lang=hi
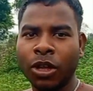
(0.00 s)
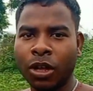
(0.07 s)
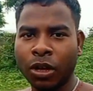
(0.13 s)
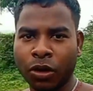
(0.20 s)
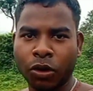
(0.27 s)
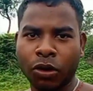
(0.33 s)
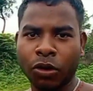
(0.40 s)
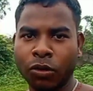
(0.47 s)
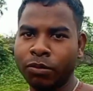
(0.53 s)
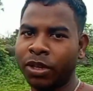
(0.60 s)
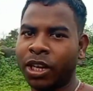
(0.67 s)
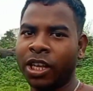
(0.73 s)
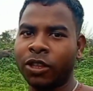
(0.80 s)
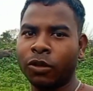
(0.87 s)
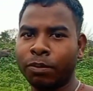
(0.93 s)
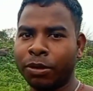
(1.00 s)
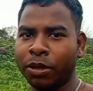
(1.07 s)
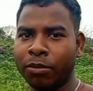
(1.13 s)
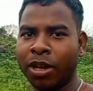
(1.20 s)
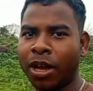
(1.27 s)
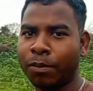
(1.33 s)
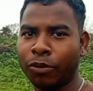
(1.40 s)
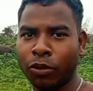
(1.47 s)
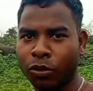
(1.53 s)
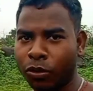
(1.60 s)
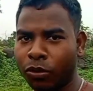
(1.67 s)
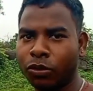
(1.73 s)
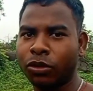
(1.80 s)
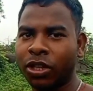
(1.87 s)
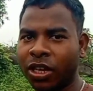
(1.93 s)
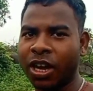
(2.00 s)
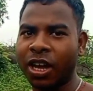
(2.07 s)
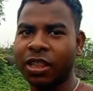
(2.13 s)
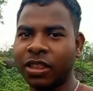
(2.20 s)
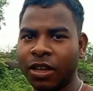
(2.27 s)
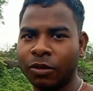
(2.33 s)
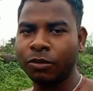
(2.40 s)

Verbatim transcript: अगर और मिले तो फिर मैं आप लोगों को दिखाता